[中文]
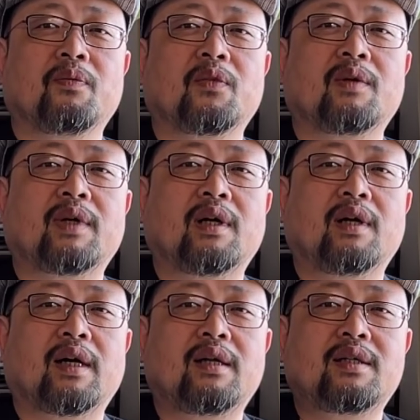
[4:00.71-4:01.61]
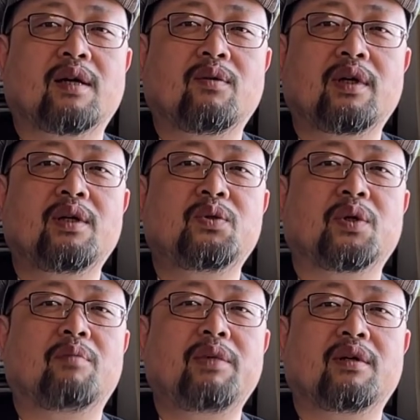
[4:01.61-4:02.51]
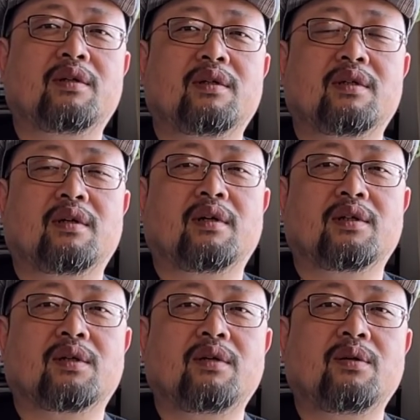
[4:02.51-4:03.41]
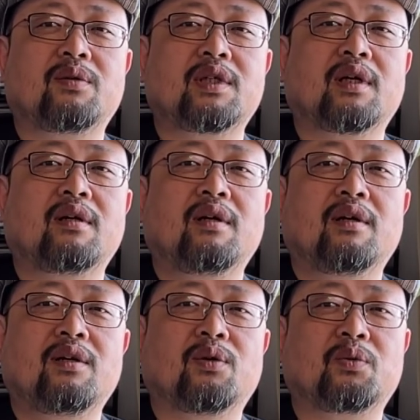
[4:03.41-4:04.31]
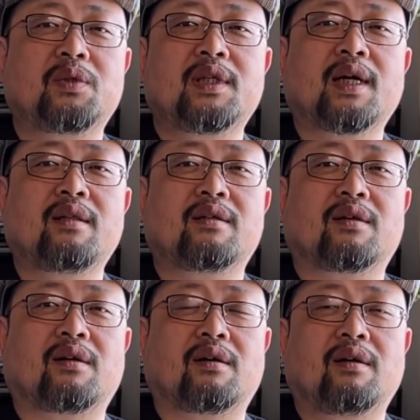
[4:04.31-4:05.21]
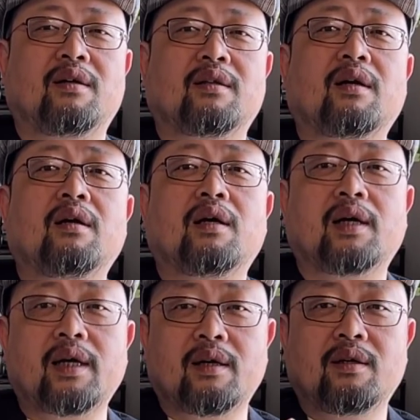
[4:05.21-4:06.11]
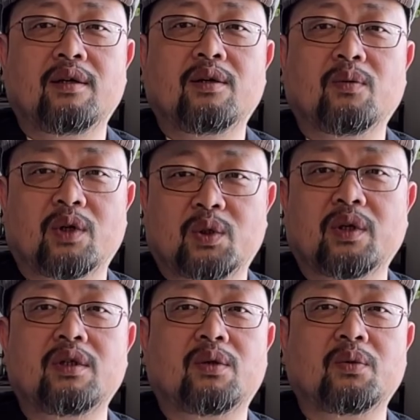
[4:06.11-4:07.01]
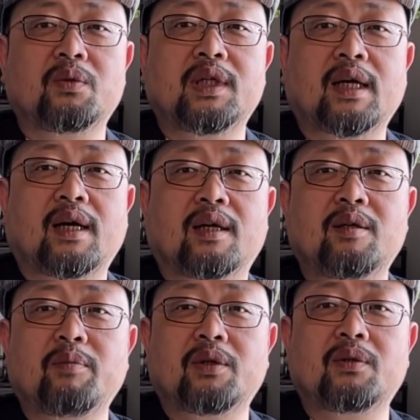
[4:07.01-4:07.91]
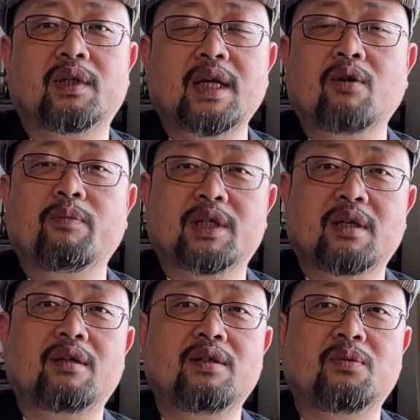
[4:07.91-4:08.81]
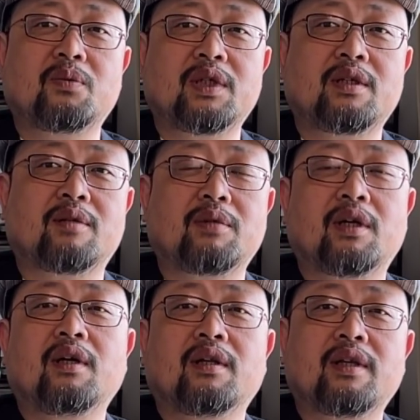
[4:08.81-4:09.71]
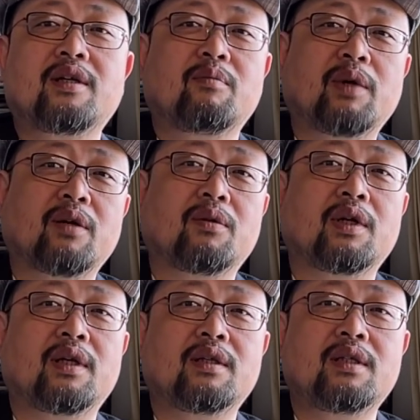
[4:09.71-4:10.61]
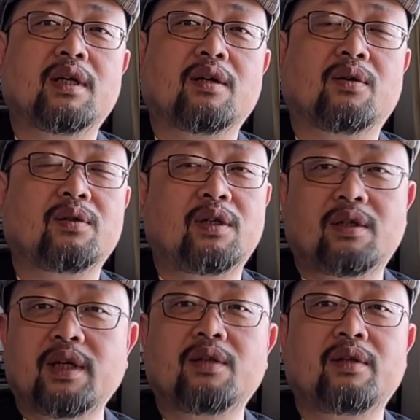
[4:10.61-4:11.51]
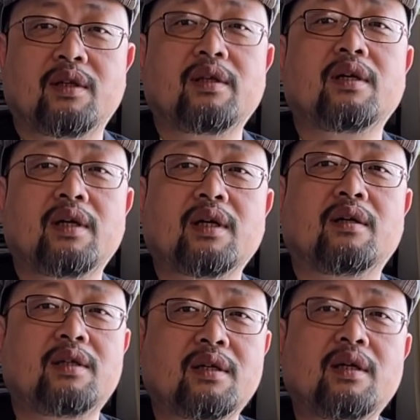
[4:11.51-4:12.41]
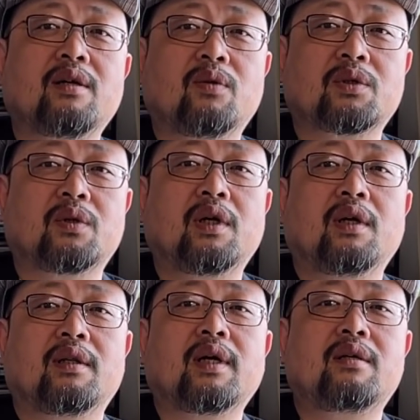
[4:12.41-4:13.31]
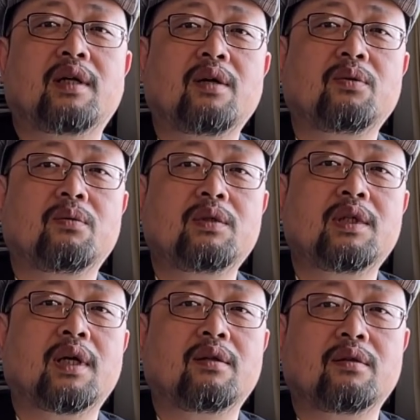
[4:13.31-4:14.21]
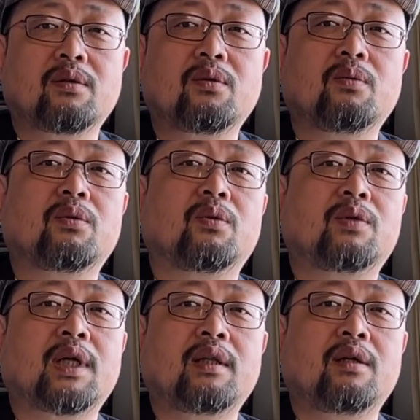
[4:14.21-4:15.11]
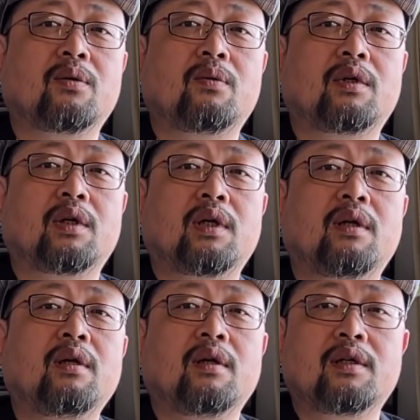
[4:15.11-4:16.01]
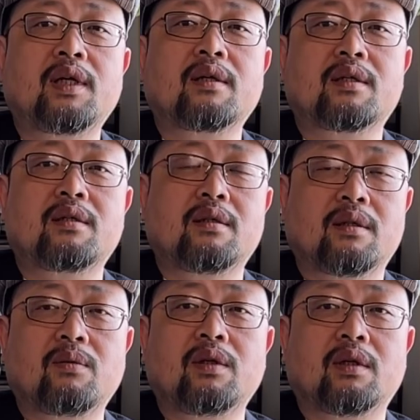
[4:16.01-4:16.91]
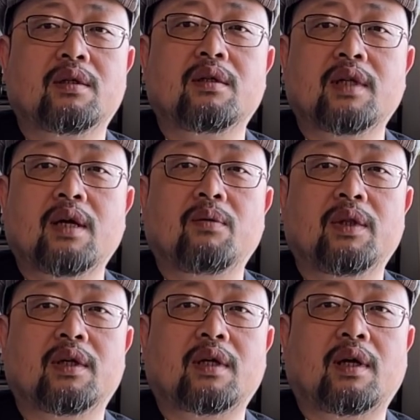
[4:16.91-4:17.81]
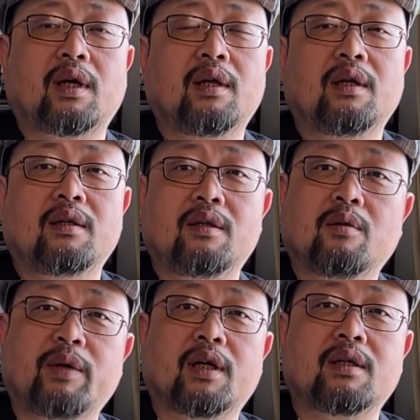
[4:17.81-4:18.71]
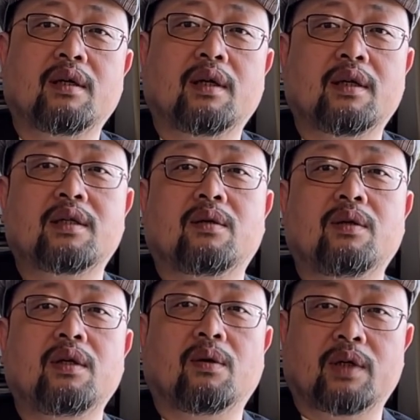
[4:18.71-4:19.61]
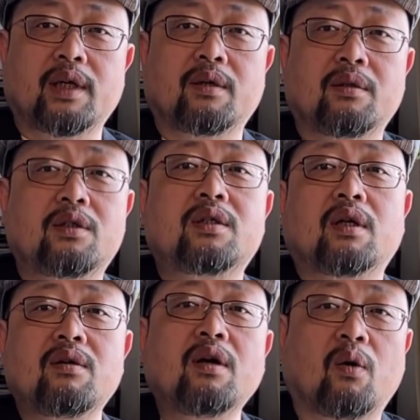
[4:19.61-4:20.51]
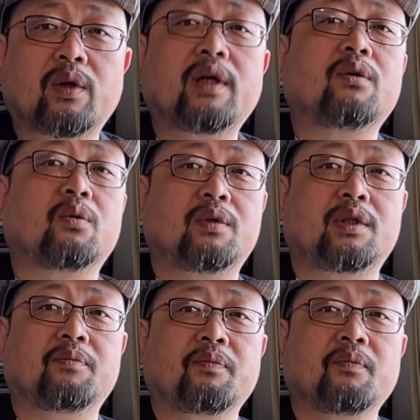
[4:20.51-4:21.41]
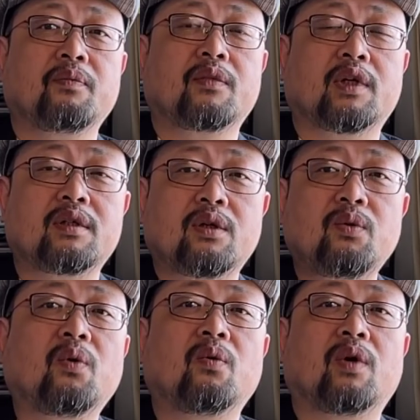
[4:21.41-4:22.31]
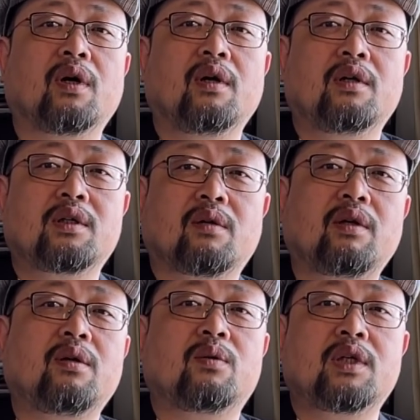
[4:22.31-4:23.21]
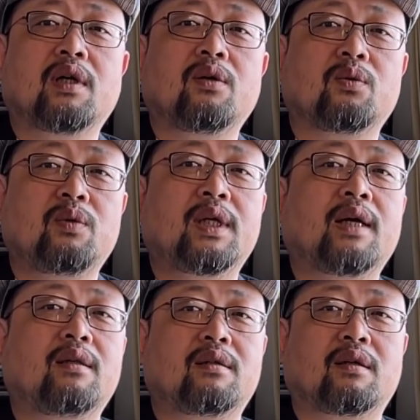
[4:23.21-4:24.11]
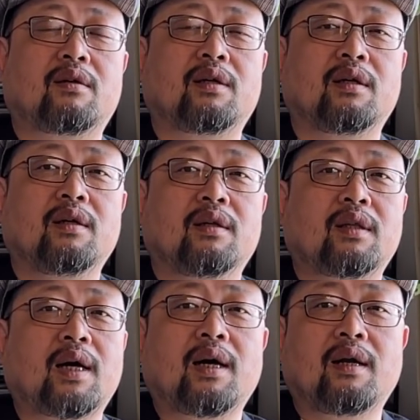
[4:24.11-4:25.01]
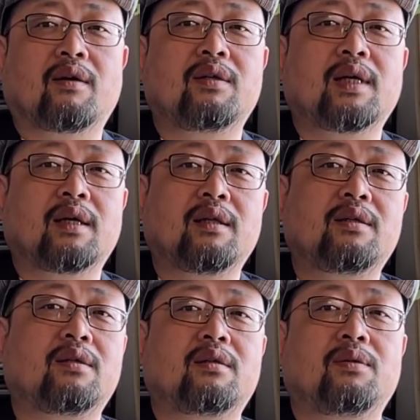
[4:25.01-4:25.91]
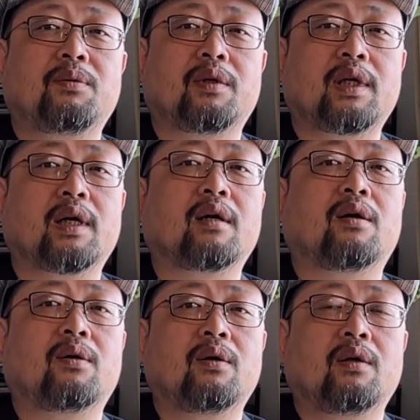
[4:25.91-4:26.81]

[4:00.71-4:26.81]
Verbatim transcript: 对吧？还掌握这权柄之时，手里有枪有毒气弹的时候，当然，哎，我说的就是毒气弹啊！您甭说大规模杀伤性武器什么的，那是美国人的借口。你这你你可以跟你可以跟我说，但是他用毒气弹屠屠杀那个库尔德人，这个事情都已经是再论的事儿了，您就别争了。他手里有这个，至少有这个东西，曾经用过。手里有枪有毒气弹的时候呢，他老人家那支持率也高。